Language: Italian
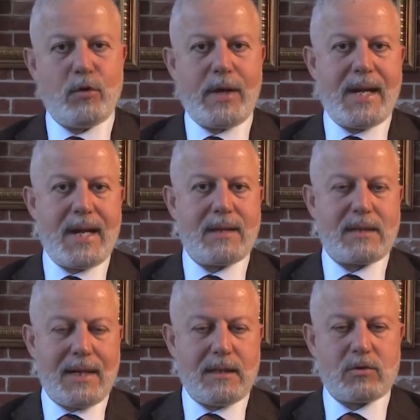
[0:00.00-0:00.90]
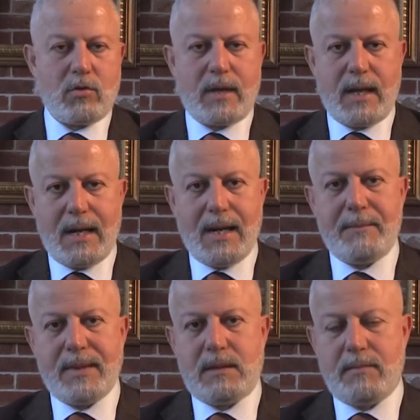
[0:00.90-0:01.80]
non è nient'altro che
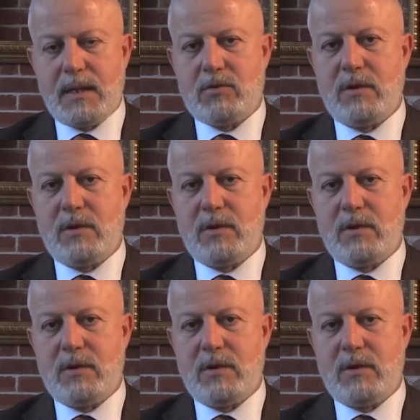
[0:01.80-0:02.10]
l'abbattimento